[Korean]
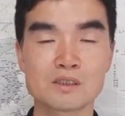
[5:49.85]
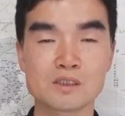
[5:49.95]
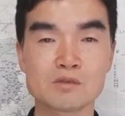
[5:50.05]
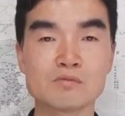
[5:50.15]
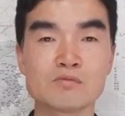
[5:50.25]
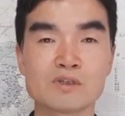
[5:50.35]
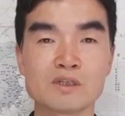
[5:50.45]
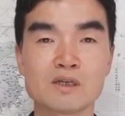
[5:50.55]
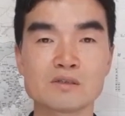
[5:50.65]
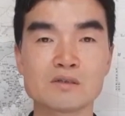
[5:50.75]
그 부분에
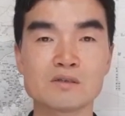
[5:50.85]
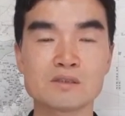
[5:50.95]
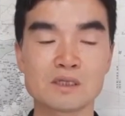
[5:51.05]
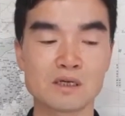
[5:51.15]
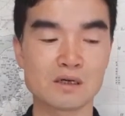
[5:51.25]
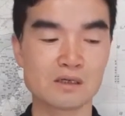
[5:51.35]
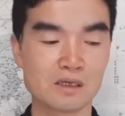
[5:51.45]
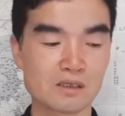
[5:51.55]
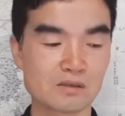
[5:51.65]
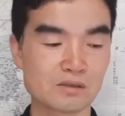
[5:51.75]
대해서 생각을
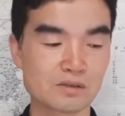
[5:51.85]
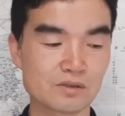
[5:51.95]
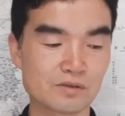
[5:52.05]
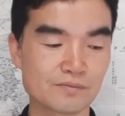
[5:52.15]
하는 것이죠.